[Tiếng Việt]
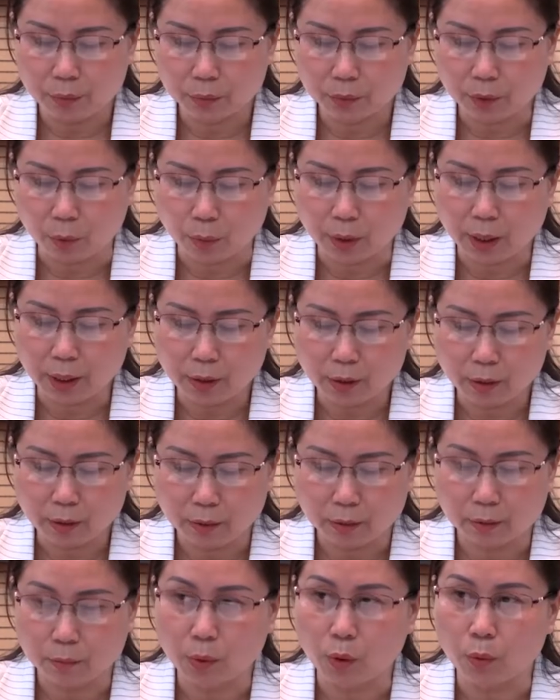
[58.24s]
huyện Quỳnh Nhai
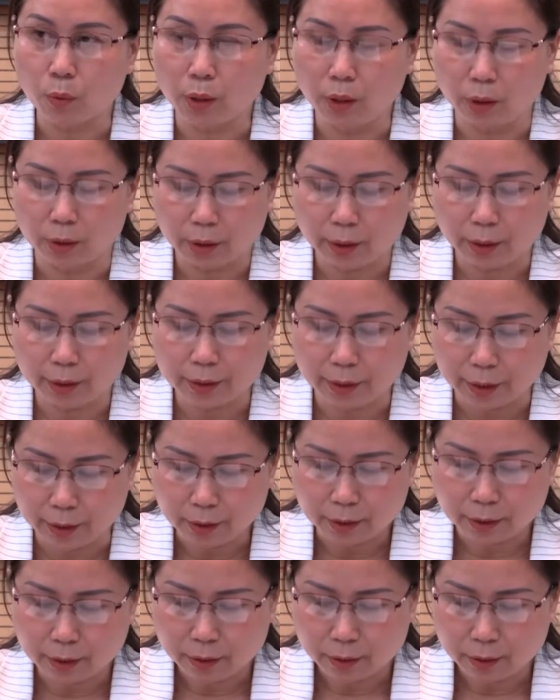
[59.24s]
đã ban hành các kế hoạch
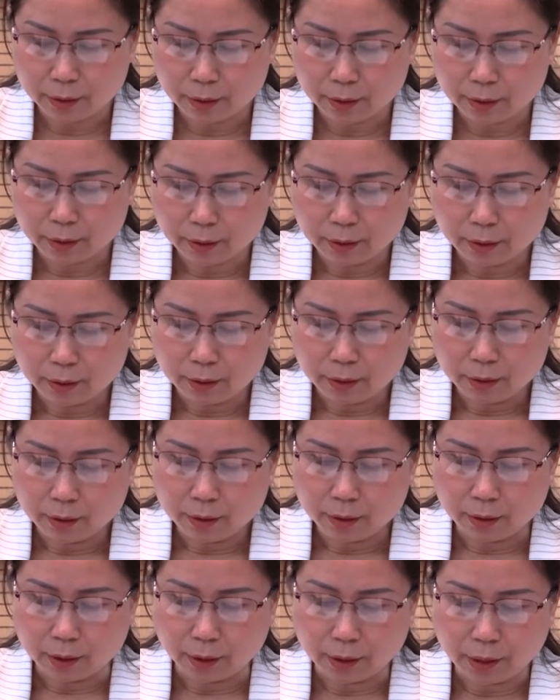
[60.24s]
văn bản về việc
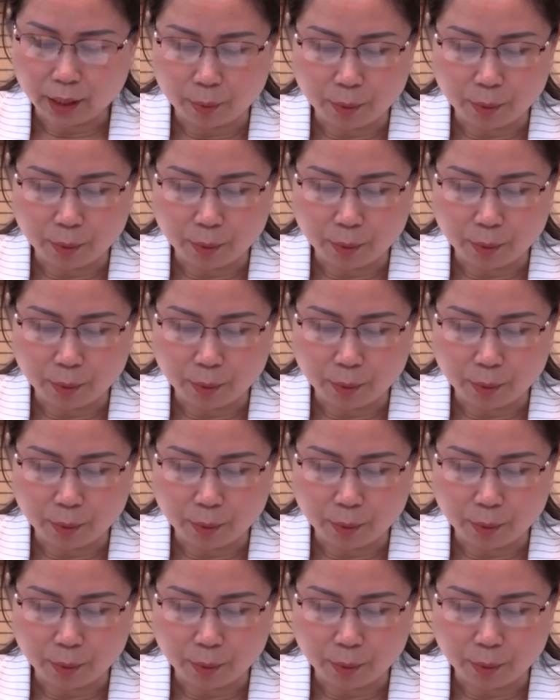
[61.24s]
phối hợp thực